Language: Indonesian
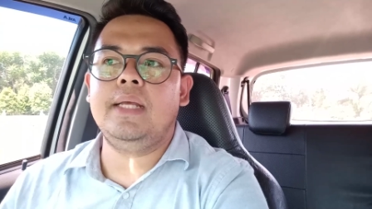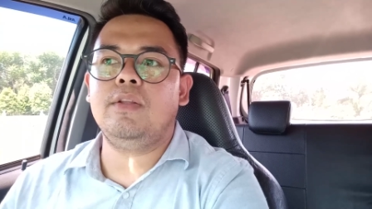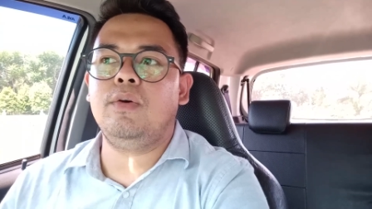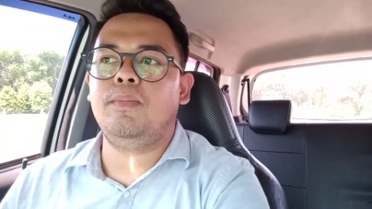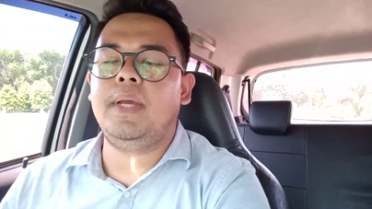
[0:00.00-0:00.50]

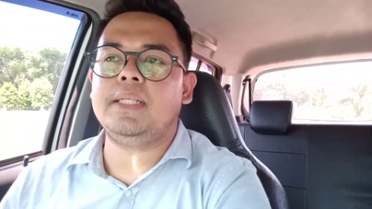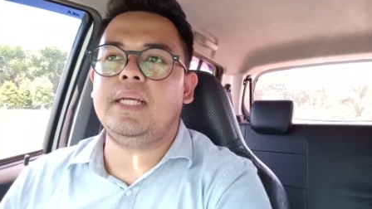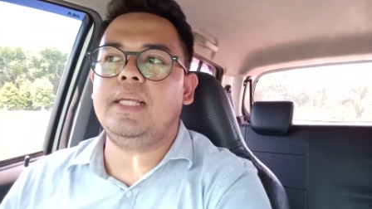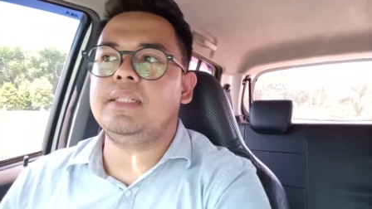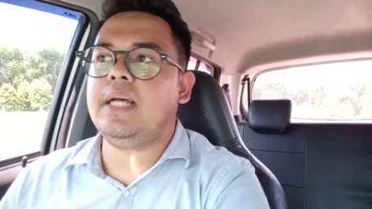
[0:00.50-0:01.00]
itu
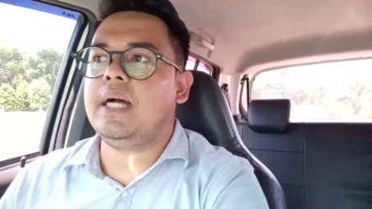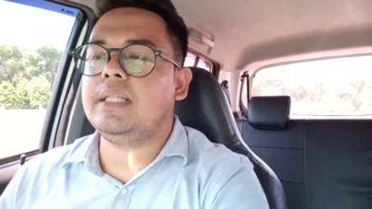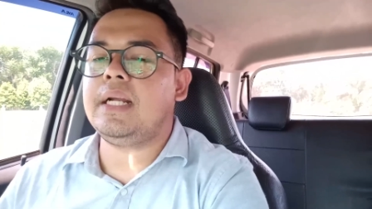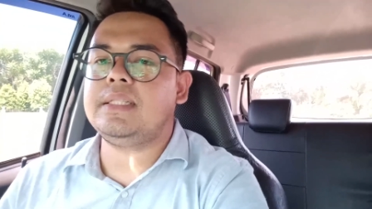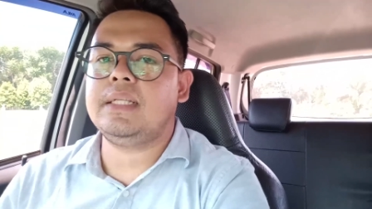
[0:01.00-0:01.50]
biasanya
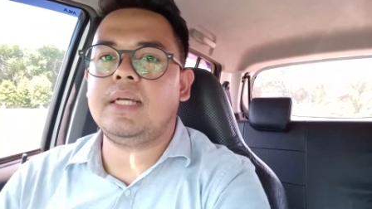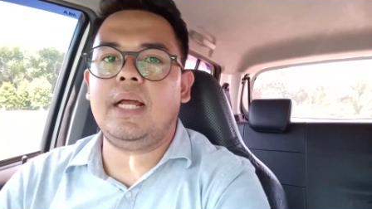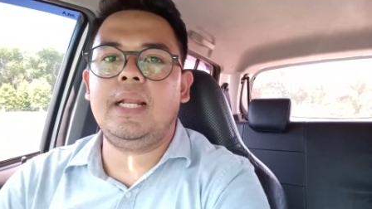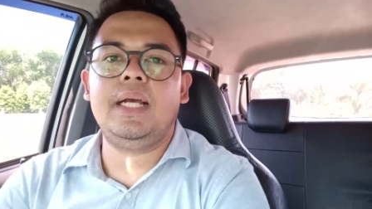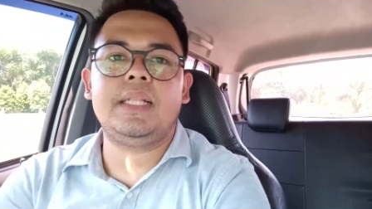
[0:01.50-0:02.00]
sangat terasa
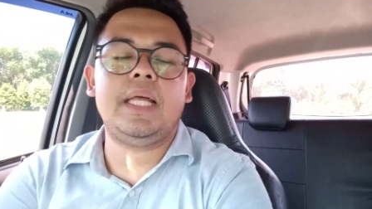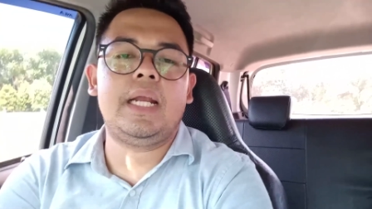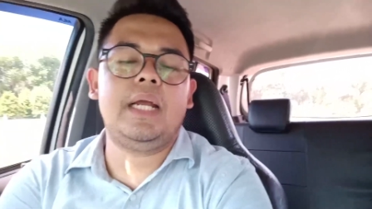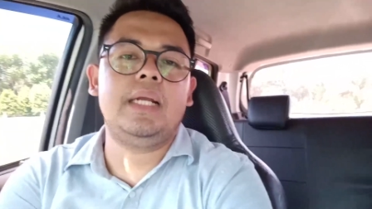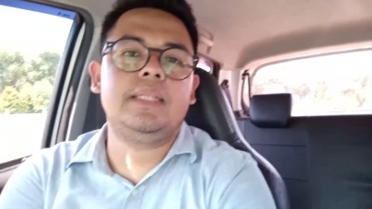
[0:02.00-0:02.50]
sekali
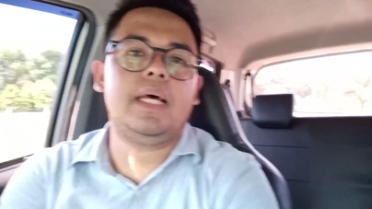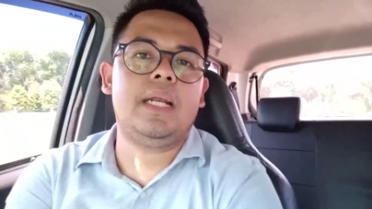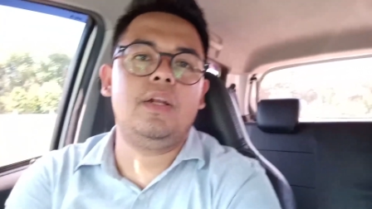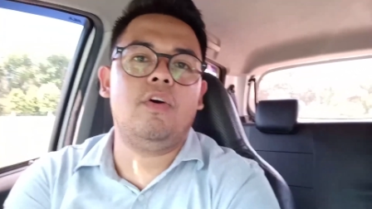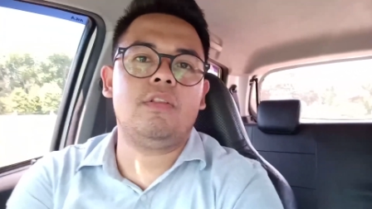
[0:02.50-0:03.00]

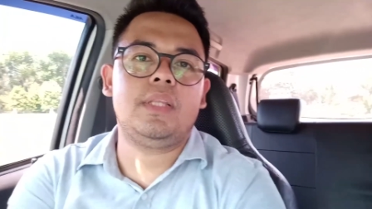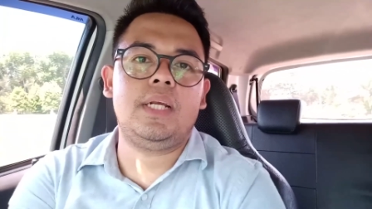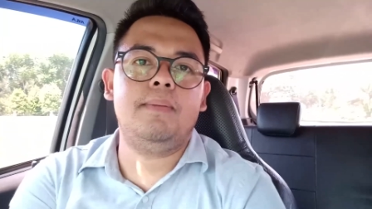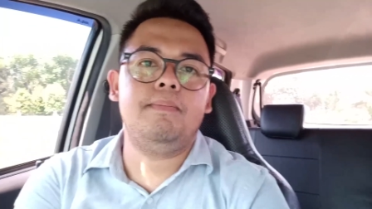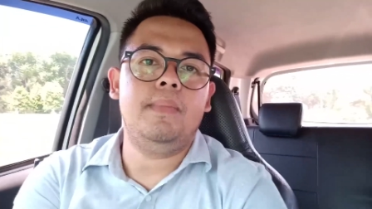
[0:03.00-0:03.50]
getaran-getaran door
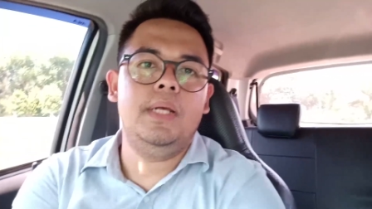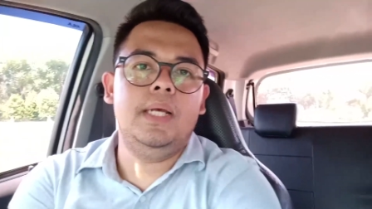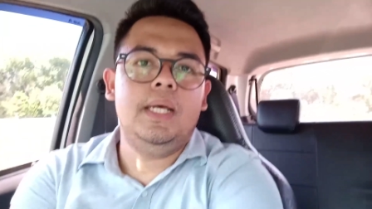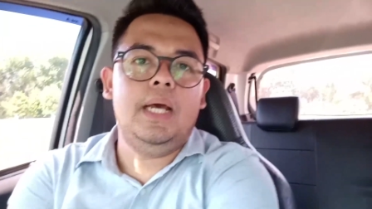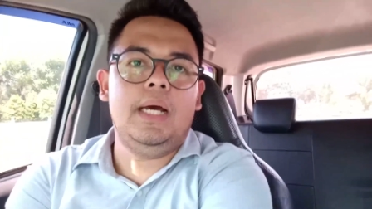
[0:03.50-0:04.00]
trim
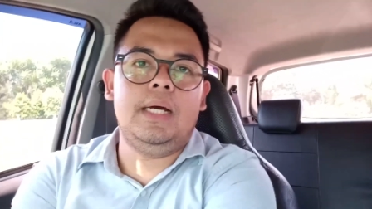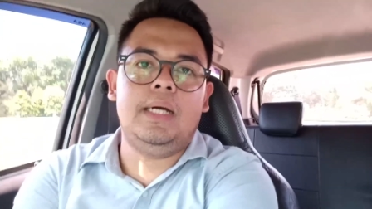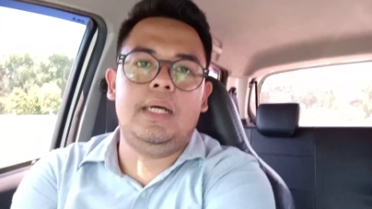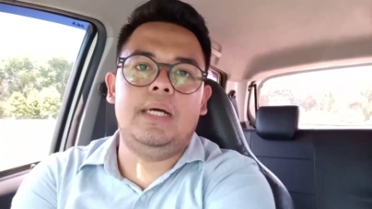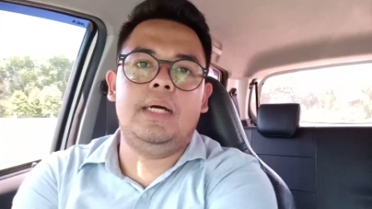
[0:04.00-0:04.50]

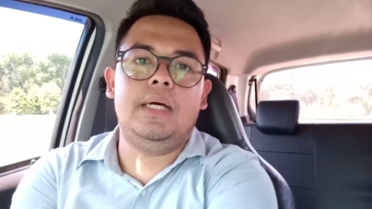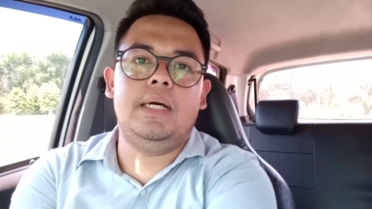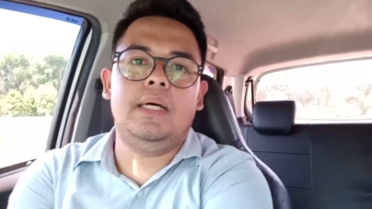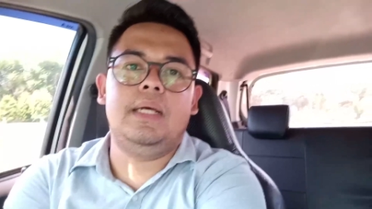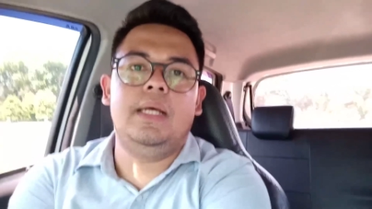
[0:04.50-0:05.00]
eh,